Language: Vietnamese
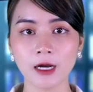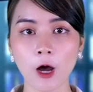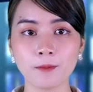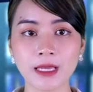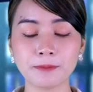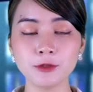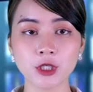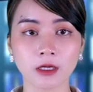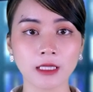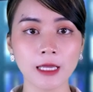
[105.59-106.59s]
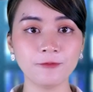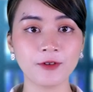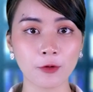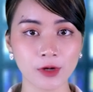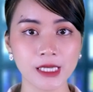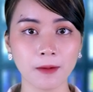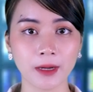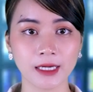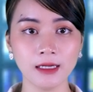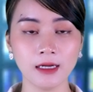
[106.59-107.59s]
không nhắm trực tiếp vào người dân
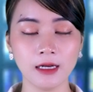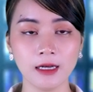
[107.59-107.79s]
Mỹ.